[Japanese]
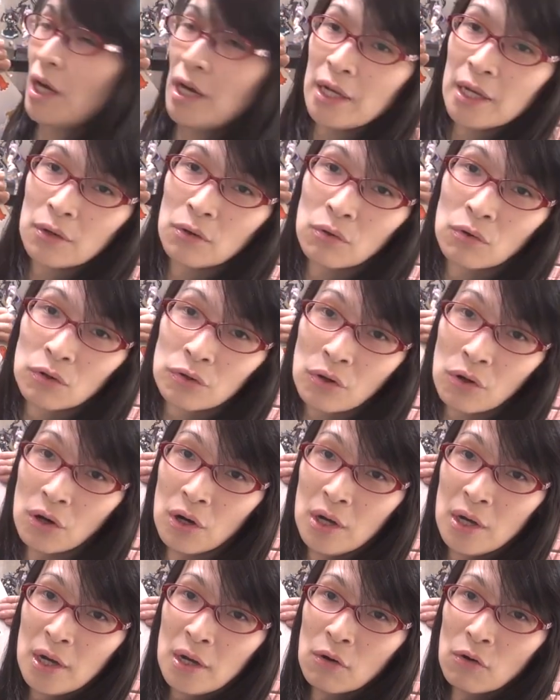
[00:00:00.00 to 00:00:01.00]
回ここ
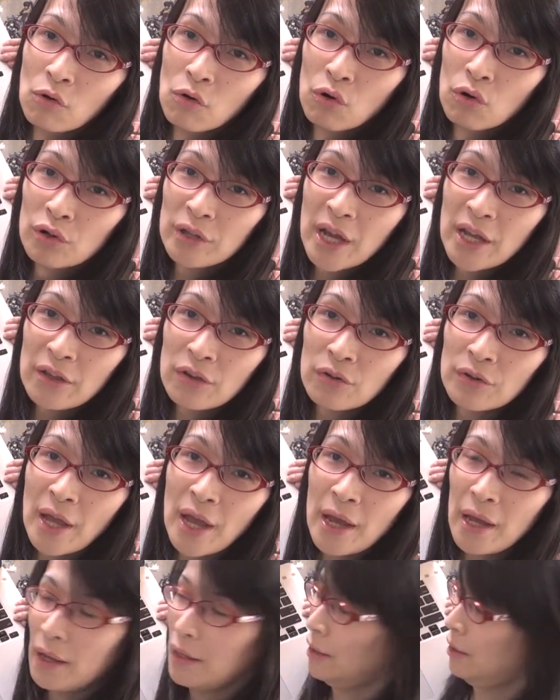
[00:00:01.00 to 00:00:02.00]
の往年の
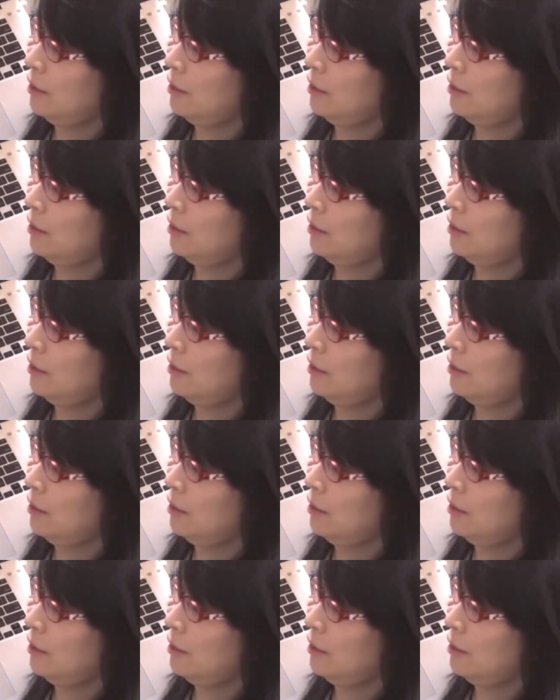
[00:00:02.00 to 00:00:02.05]
ね